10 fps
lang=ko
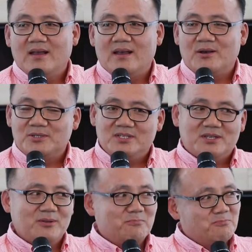아,
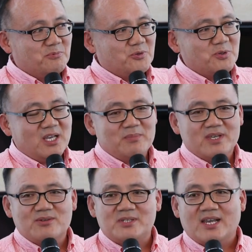어찌됐든
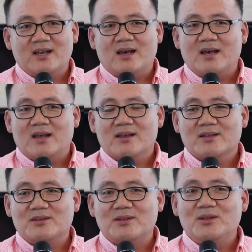총장님께서 제가
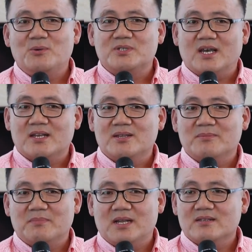드리고자
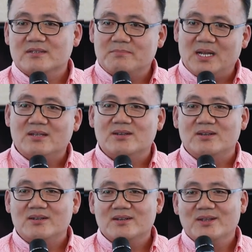하는 마,
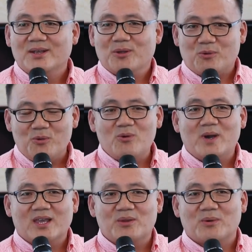말들을
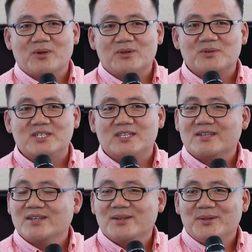꼼꼼하게 또
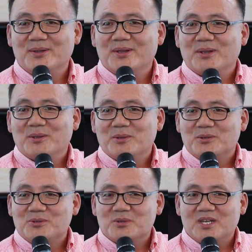역시
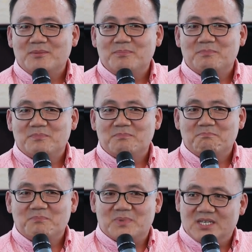
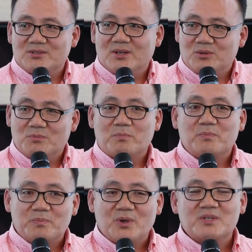총장님께서
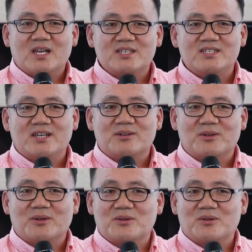평상시에 그런